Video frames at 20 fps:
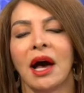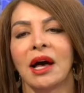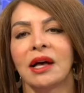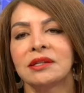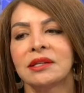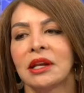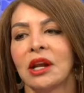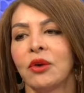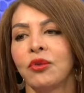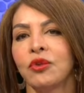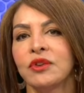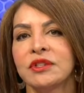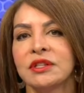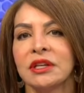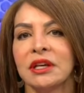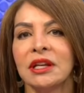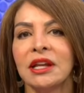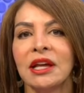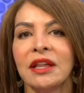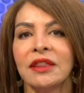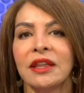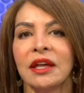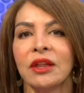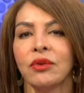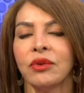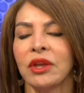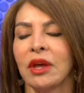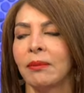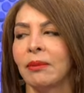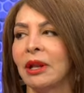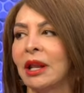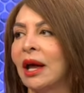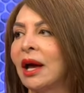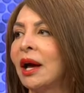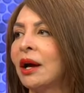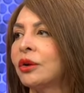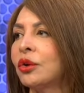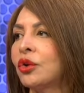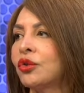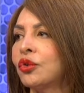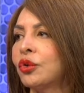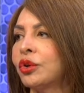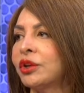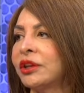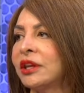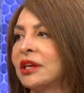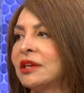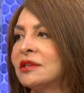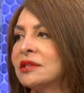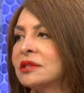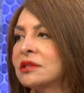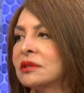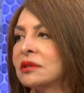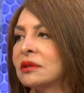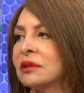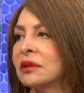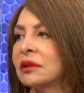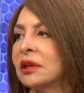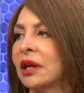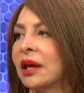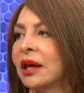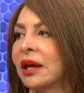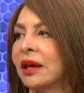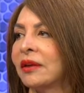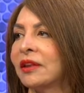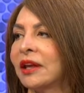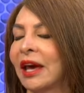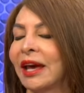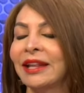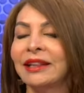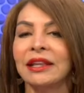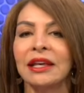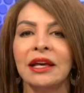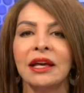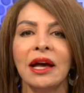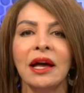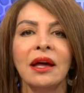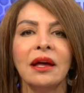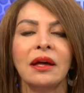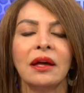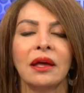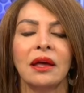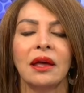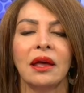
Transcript: ¿Hacia la oficina de doña Milagros Ortiz de, Ética?